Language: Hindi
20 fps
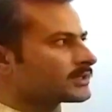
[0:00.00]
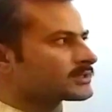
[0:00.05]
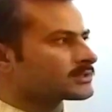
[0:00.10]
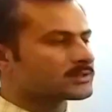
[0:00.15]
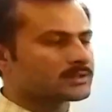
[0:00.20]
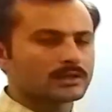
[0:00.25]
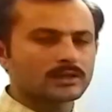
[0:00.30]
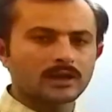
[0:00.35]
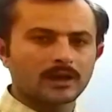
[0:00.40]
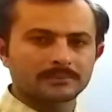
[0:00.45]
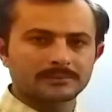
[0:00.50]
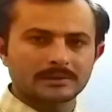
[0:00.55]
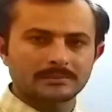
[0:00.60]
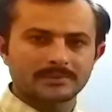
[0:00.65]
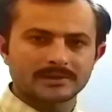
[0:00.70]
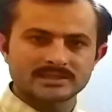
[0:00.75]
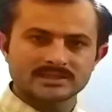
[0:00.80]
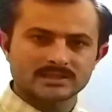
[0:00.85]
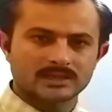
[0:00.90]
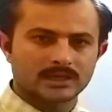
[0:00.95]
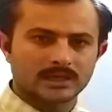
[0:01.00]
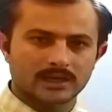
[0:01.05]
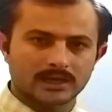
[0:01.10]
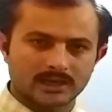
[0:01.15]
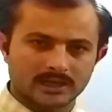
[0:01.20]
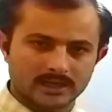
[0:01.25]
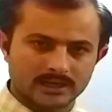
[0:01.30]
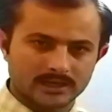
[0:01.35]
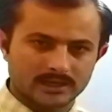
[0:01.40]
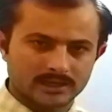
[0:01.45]
आंसर आपके पास क्या
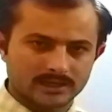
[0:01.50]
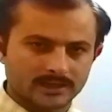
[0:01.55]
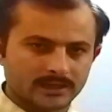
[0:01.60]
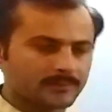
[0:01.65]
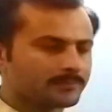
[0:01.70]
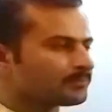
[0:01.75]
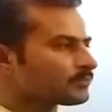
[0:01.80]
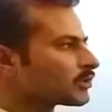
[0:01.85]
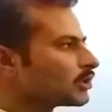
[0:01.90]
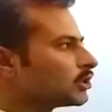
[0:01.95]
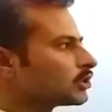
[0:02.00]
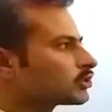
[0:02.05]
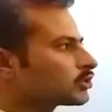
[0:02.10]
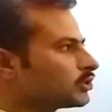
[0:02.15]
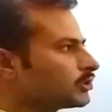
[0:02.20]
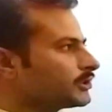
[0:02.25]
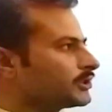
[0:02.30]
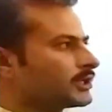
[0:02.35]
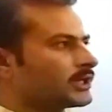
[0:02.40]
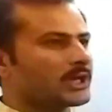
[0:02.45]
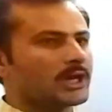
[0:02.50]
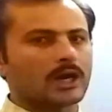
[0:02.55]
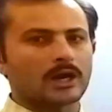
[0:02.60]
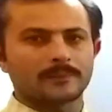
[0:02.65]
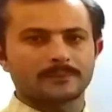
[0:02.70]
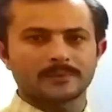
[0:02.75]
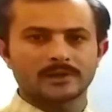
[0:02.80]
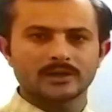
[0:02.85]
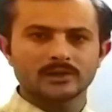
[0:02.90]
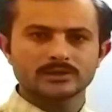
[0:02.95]
आ रहा है तो ये
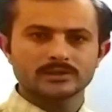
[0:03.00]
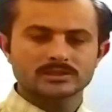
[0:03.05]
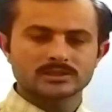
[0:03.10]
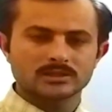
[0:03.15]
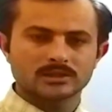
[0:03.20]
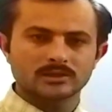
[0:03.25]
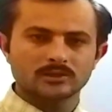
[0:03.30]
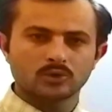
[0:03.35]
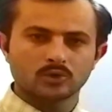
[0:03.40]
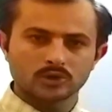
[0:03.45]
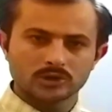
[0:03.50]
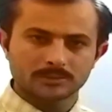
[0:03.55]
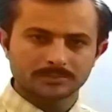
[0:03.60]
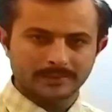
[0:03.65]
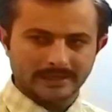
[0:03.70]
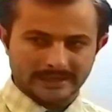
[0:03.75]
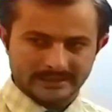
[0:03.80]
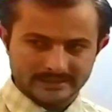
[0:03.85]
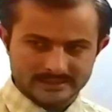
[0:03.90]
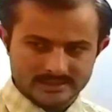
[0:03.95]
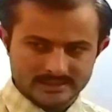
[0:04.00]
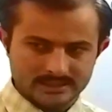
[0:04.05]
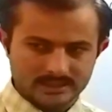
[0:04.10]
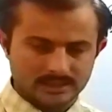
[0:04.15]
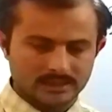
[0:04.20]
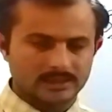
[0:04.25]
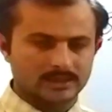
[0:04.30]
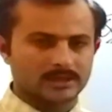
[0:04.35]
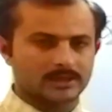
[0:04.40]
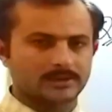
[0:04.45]
आपने इसकी खुद प्रैक्टिस
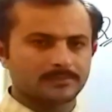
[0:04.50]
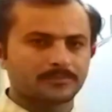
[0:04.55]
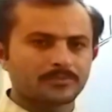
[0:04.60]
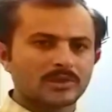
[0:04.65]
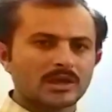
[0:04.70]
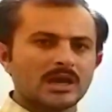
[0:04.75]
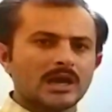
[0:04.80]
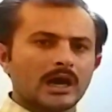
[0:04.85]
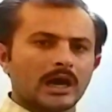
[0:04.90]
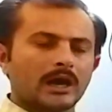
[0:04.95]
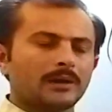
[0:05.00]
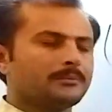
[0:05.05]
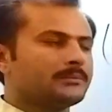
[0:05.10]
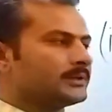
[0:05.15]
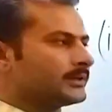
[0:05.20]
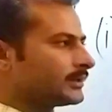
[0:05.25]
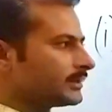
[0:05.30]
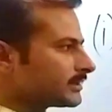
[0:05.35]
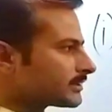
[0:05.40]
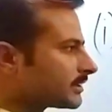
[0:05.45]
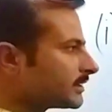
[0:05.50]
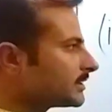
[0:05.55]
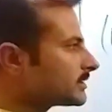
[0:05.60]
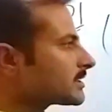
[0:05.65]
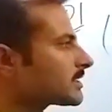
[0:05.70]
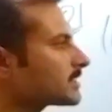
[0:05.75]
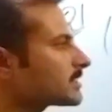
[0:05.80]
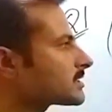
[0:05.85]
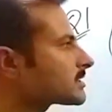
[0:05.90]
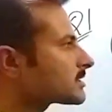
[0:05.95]
करनी है अब इसी
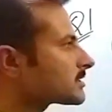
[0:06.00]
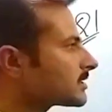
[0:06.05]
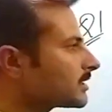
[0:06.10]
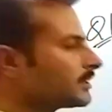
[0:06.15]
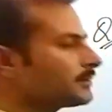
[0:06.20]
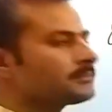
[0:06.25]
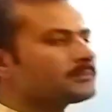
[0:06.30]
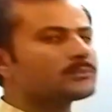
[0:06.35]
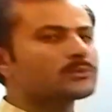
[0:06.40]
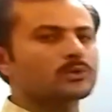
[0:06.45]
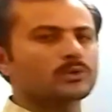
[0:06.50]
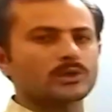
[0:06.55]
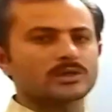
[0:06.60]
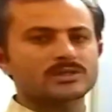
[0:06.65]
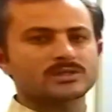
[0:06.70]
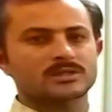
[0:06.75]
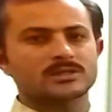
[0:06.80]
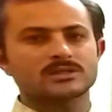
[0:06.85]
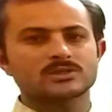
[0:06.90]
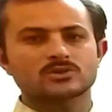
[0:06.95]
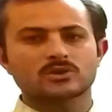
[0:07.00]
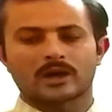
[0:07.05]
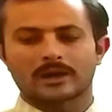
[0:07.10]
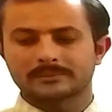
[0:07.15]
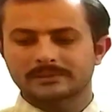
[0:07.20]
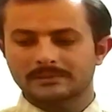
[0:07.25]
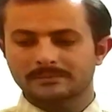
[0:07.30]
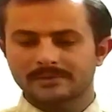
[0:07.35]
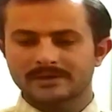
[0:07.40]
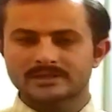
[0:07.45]
से सेम क्वेश्चन जो
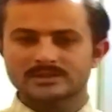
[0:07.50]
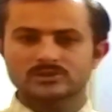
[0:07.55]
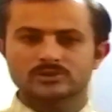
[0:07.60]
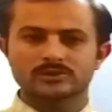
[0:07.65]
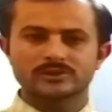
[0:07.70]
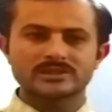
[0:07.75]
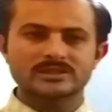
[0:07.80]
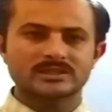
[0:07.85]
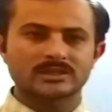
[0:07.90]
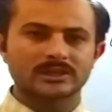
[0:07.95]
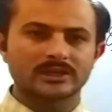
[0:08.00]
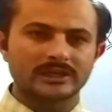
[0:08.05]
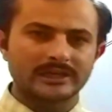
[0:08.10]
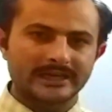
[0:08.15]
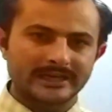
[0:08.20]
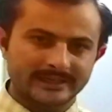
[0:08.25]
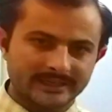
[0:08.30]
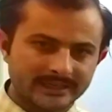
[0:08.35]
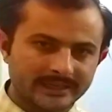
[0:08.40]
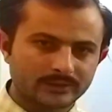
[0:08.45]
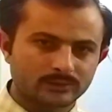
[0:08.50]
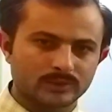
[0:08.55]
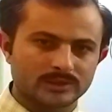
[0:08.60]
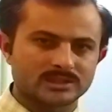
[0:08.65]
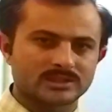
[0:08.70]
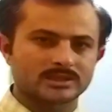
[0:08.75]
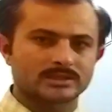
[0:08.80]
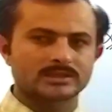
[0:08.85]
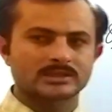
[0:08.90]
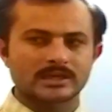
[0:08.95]
आपके पास जो इससे रिलेटेड
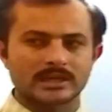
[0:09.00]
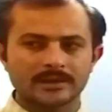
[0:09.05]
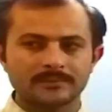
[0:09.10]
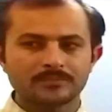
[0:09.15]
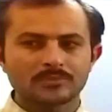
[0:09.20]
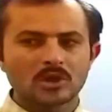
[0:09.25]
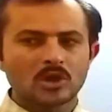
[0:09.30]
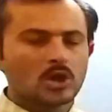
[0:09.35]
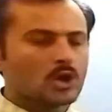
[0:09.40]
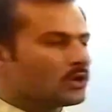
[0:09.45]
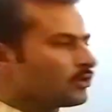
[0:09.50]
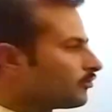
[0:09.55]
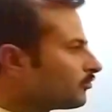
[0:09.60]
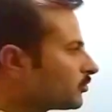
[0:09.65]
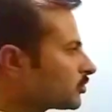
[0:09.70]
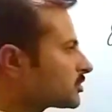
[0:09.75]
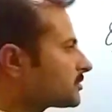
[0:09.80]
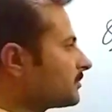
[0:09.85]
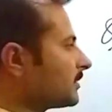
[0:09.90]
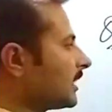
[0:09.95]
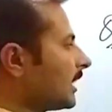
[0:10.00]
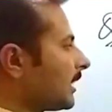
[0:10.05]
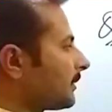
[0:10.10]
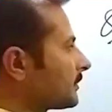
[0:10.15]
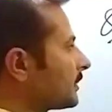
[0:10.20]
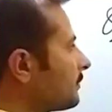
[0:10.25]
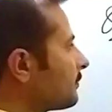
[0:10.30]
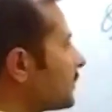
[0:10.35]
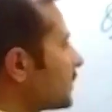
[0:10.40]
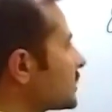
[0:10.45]
क्वेश्चन हैं वो उसमें
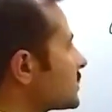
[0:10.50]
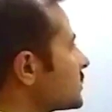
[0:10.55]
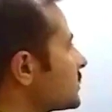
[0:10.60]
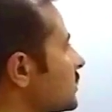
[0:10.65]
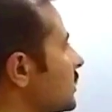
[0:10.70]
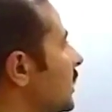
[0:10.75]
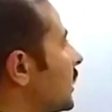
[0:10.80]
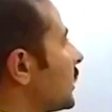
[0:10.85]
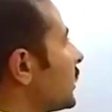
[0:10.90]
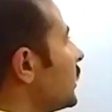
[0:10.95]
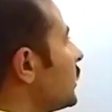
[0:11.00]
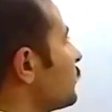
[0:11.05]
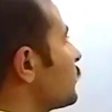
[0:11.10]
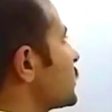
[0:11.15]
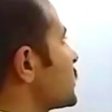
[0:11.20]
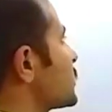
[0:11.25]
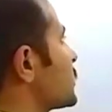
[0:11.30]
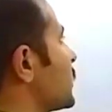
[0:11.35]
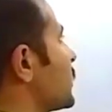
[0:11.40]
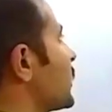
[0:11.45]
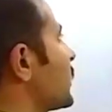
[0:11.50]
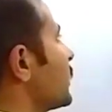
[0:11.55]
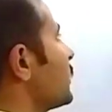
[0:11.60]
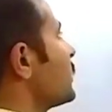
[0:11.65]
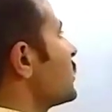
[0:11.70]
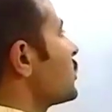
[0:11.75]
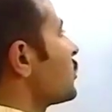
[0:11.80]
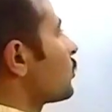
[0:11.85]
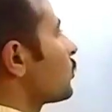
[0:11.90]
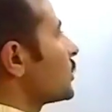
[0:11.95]
आपके पास अगला क्वेश्चन है
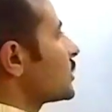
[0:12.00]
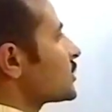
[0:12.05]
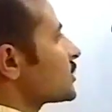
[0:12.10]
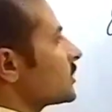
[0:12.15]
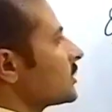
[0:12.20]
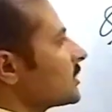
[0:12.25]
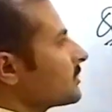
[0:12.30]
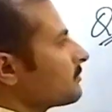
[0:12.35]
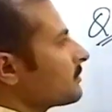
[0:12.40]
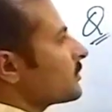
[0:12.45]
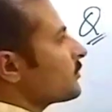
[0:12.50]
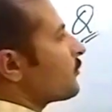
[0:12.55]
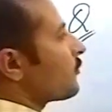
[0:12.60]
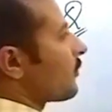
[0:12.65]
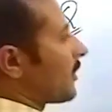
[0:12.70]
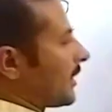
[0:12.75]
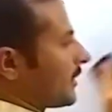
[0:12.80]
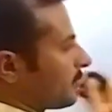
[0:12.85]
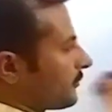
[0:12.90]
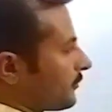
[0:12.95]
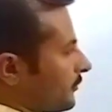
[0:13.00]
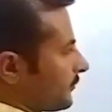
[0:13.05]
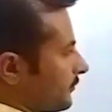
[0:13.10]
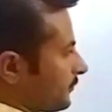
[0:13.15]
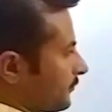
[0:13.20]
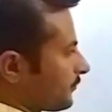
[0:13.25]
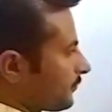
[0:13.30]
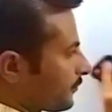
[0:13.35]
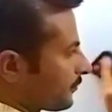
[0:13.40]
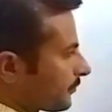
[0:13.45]
क्वेश्चन नंबर फाइव
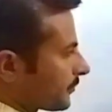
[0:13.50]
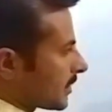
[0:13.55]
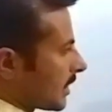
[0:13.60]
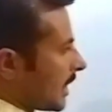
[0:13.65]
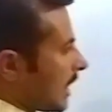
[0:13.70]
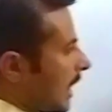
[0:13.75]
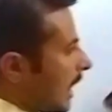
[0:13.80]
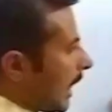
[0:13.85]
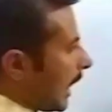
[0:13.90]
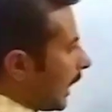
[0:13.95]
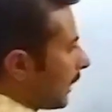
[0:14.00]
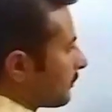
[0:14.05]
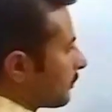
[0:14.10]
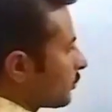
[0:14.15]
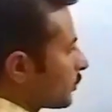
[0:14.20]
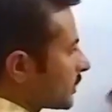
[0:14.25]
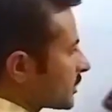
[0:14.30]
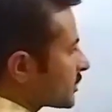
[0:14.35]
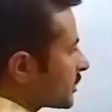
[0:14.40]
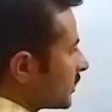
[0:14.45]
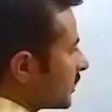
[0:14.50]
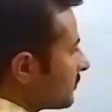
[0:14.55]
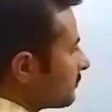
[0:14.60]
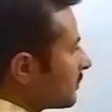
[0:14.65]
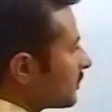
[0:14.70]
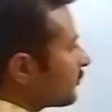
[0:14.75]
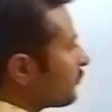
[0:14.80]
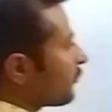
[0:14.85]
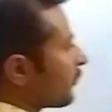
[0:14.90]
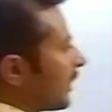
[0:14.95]
अब क्वेश्चन
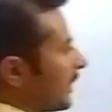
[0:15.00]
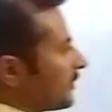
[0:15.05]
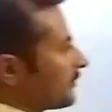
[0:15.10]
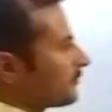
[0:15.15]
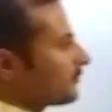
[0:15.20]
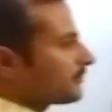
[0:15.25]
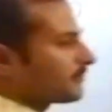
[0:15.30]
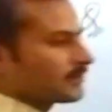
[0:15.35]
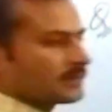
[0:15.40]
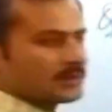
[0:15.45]
नंबर फाइव